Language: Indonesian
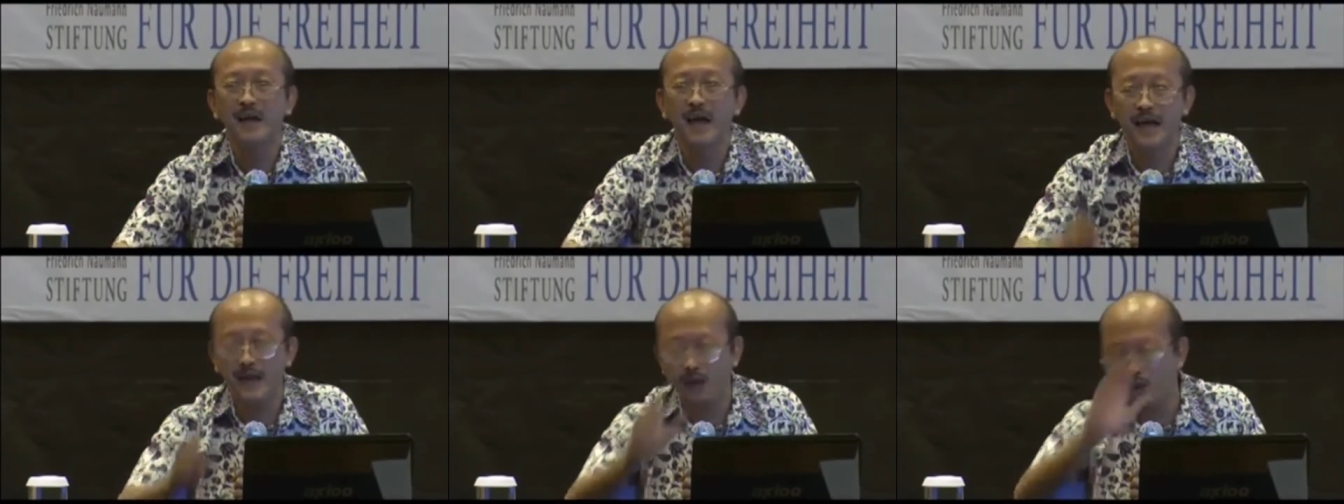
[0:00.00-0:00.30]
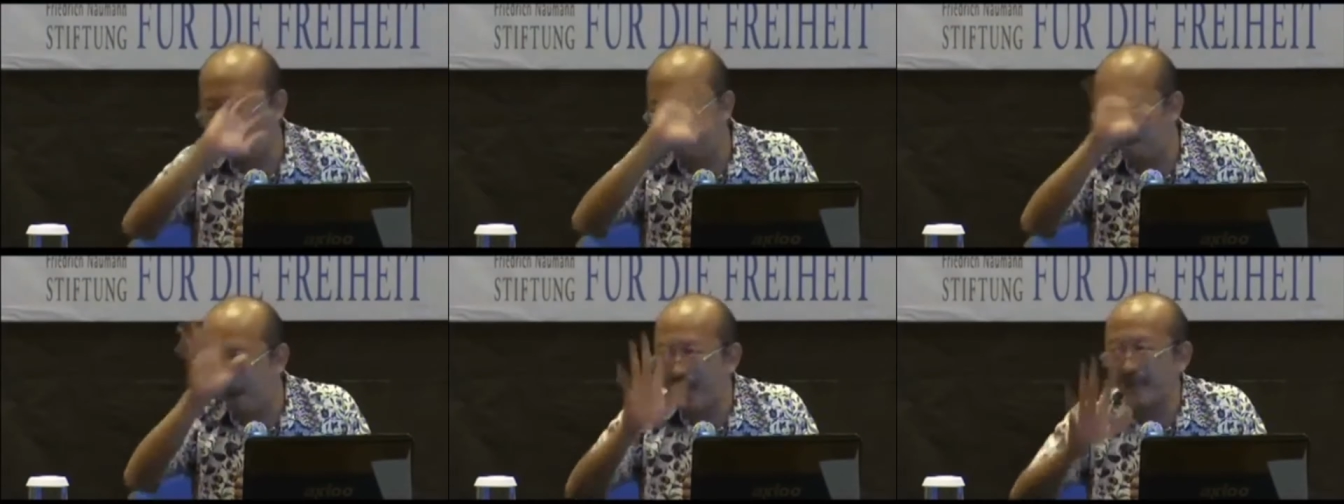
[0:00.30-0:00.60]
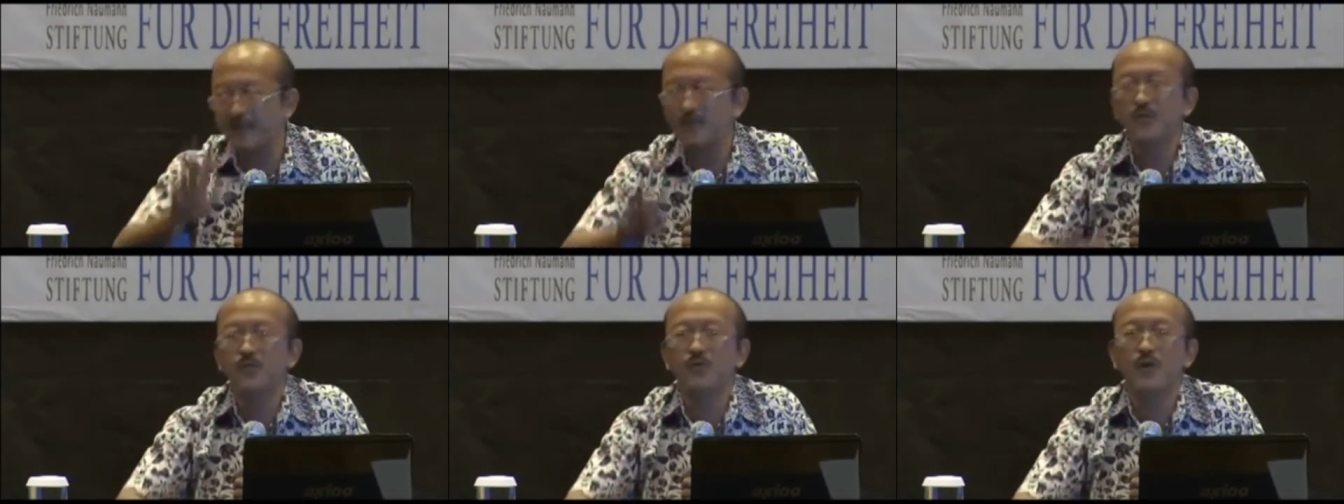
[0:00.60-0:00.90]
Eropa
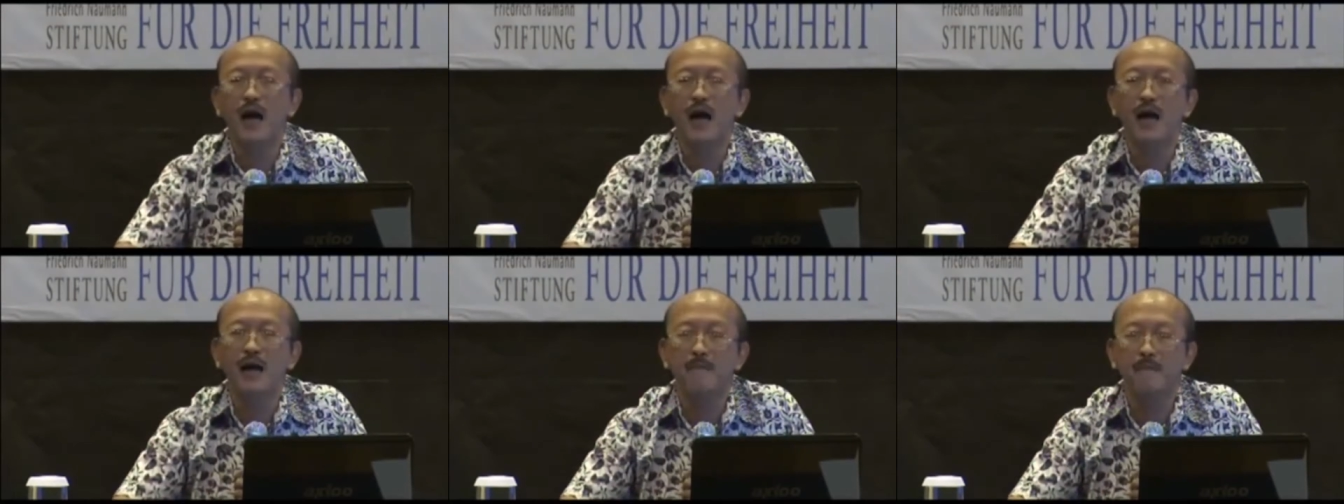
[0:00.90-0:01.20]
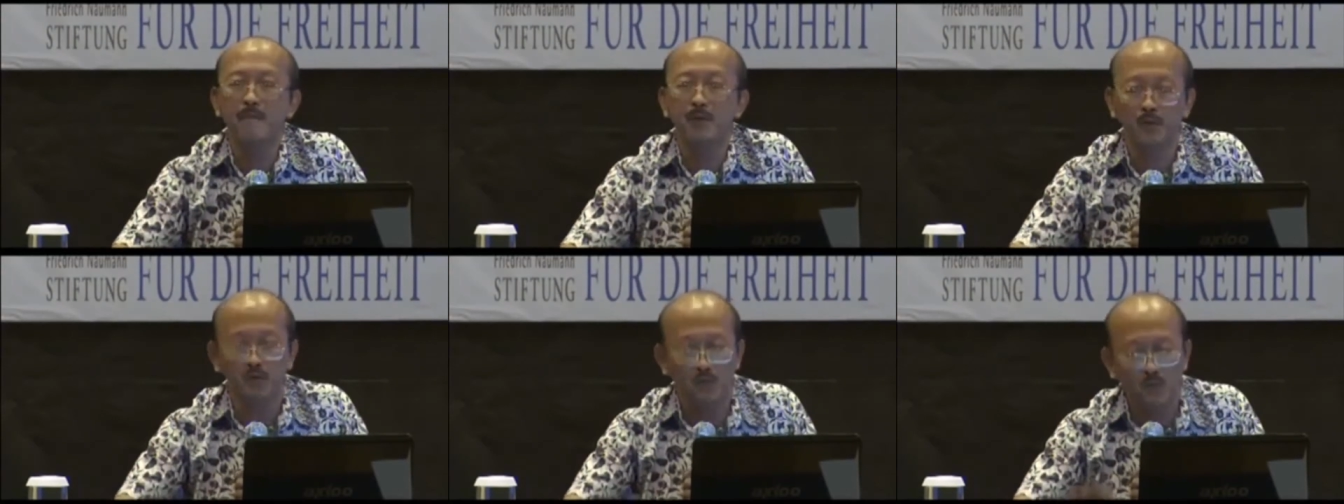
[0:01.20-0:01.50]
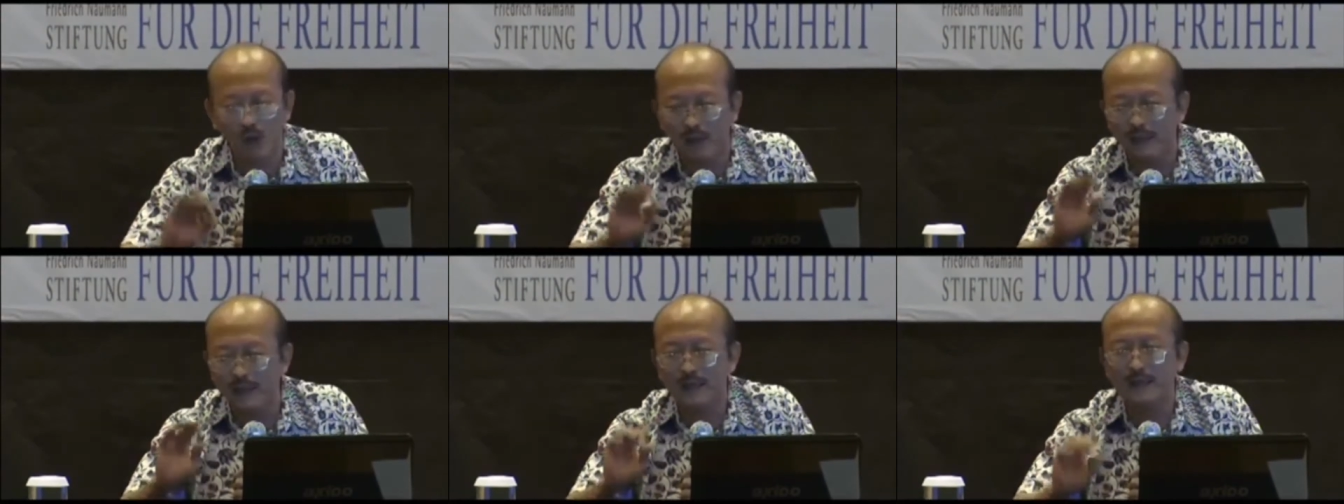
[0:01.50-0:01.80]
itu juga
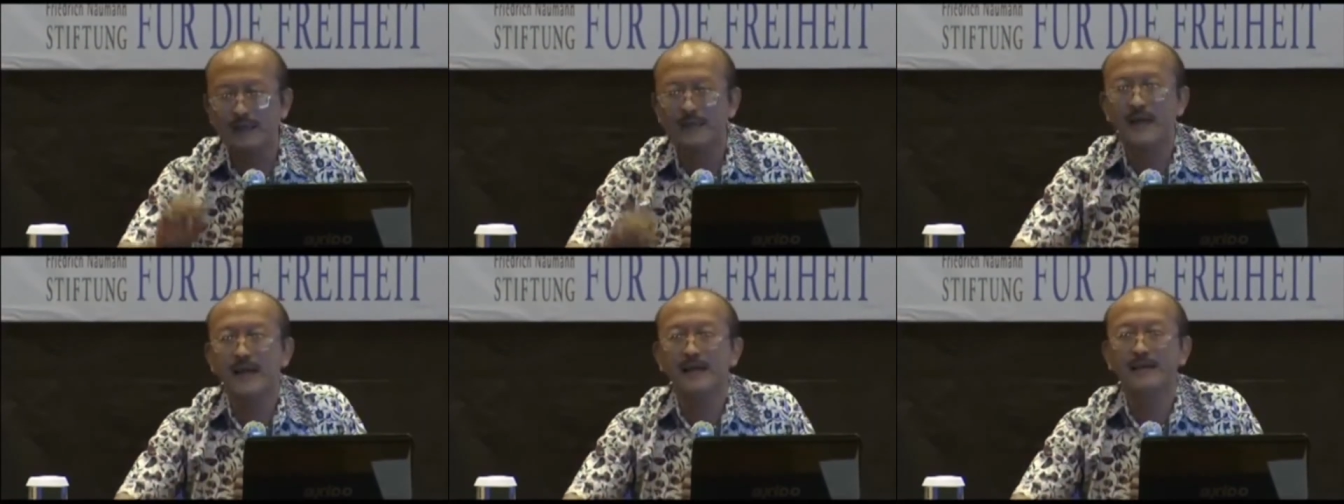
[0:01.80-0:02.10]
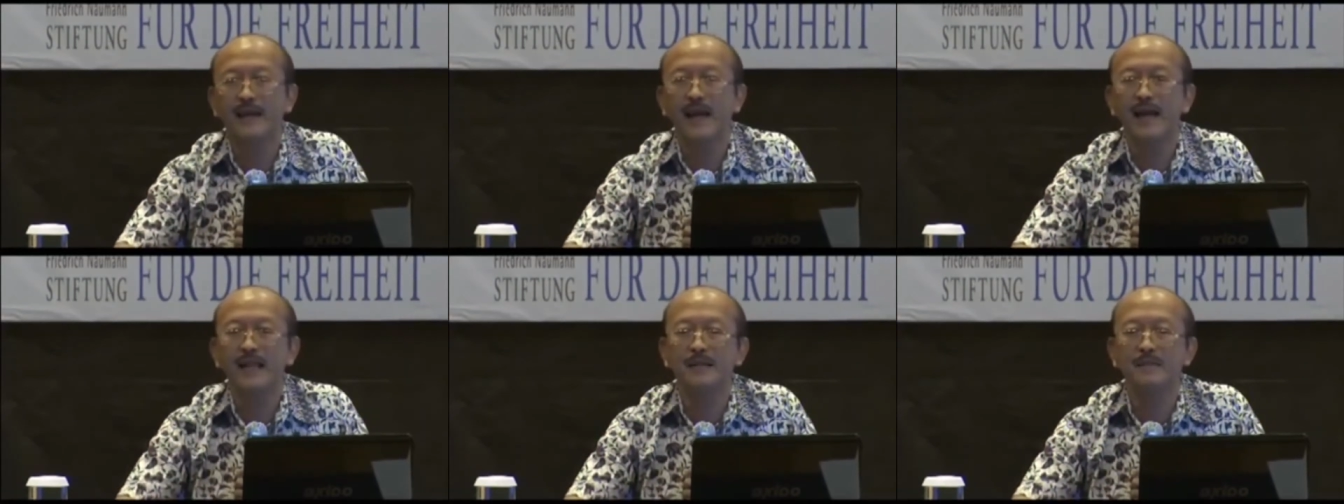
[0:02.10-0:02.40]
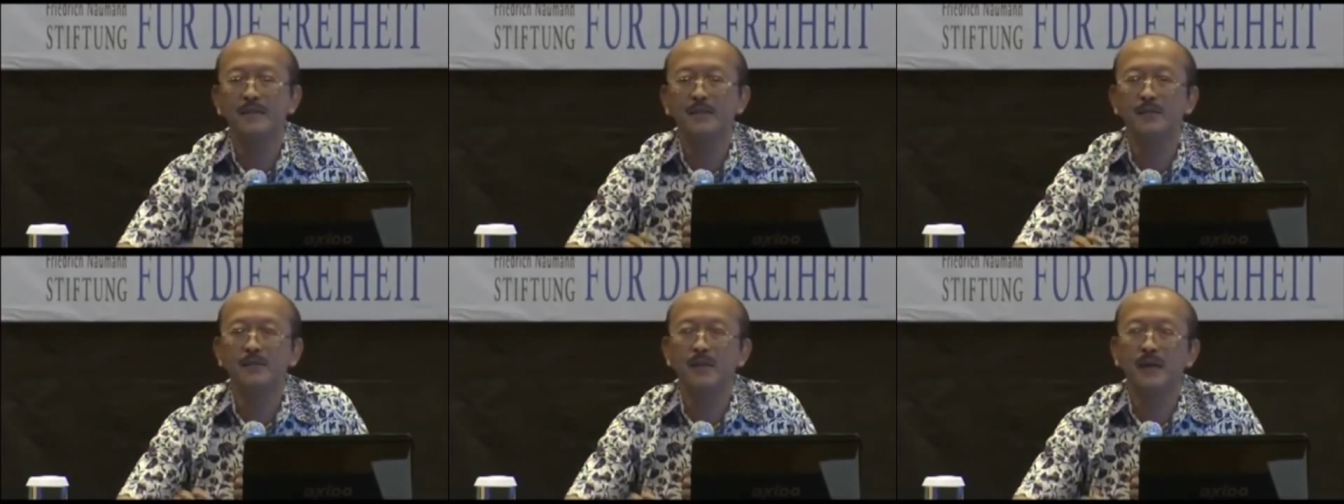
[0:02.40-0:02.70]
pertumbuhannya rendah sekali
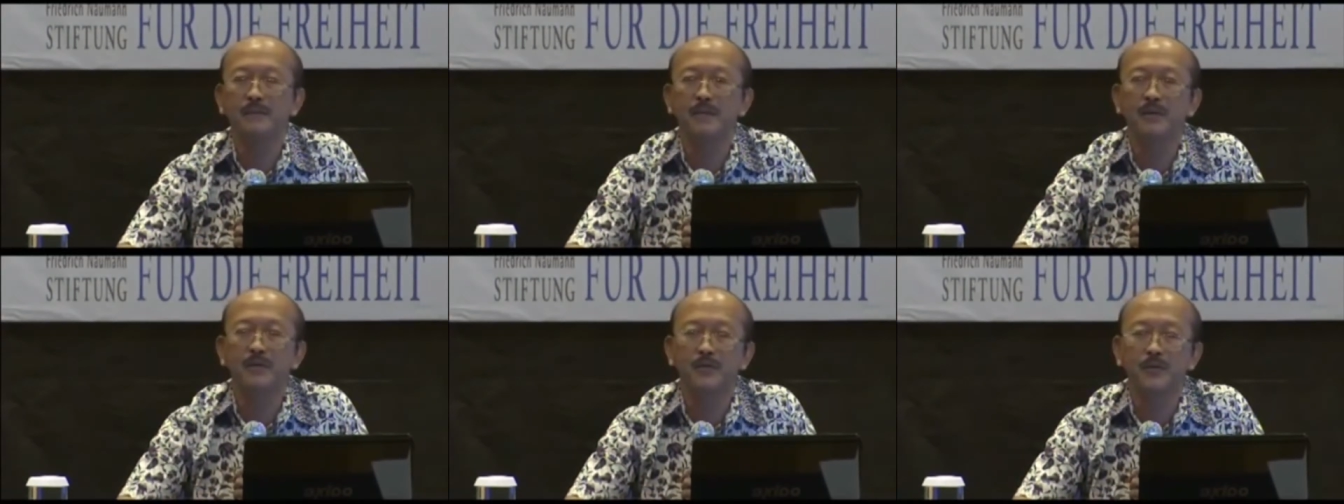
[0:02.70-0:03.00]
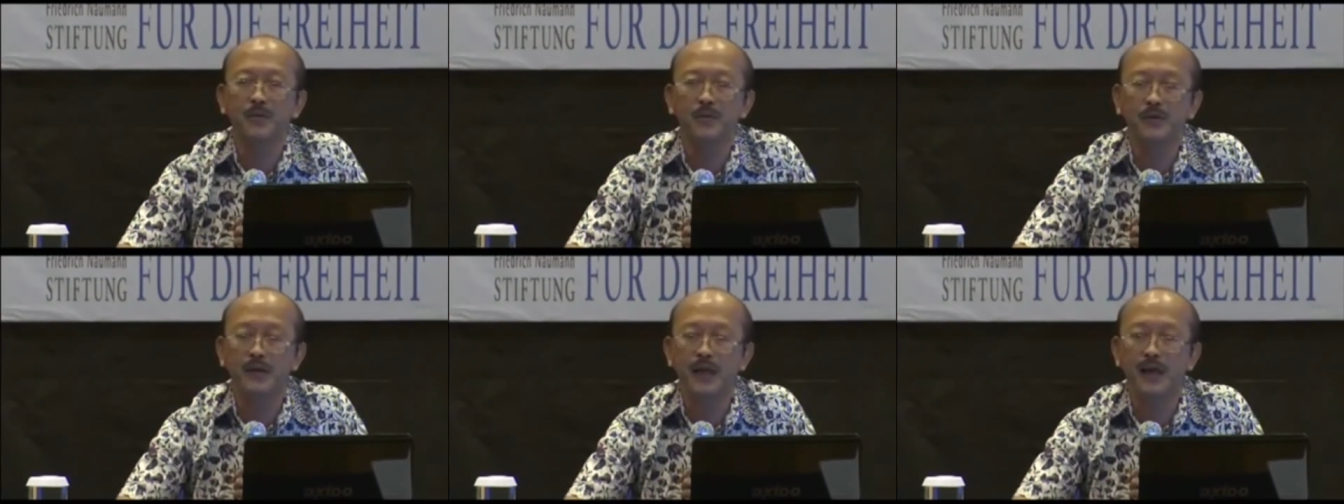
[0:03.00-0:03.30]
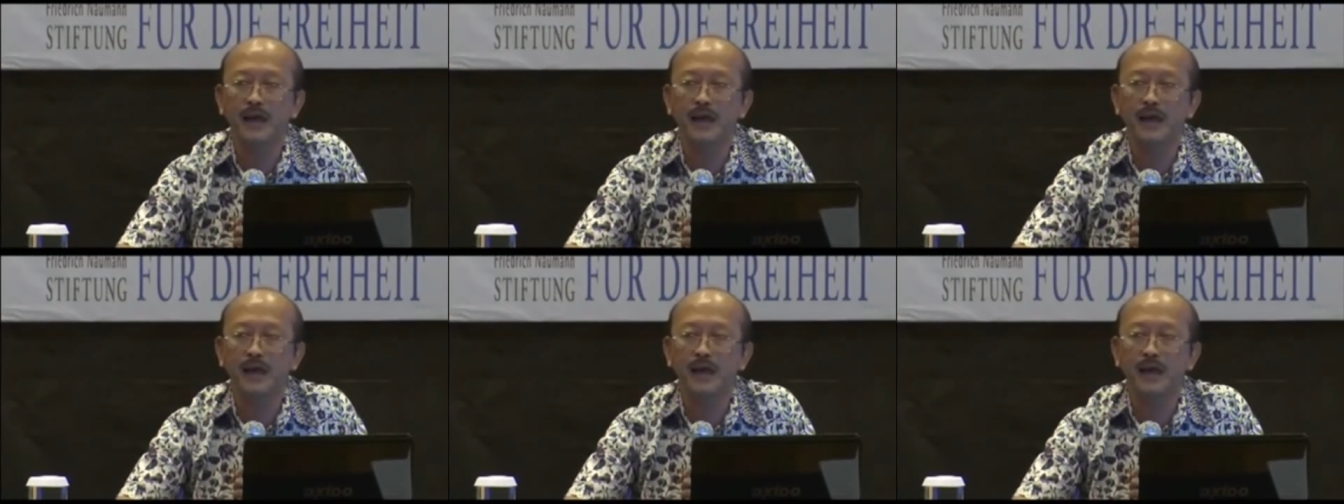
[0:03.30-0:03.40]
pertumbuhan penduduknya.